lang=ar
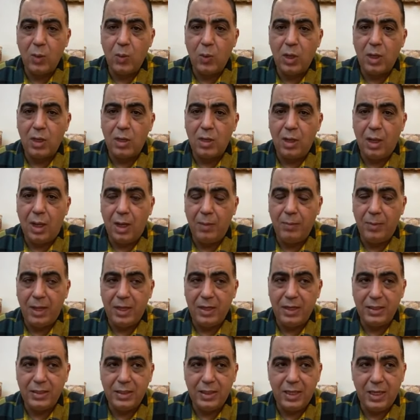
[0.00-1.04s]
وقع
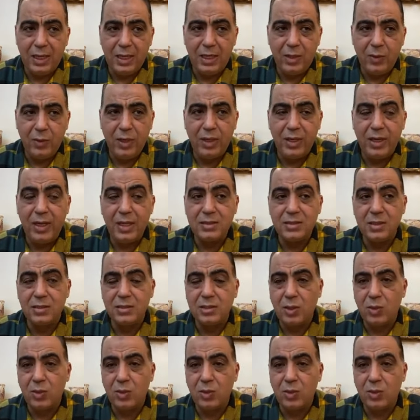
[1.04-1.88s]
مع النادي الاهلي وان هذا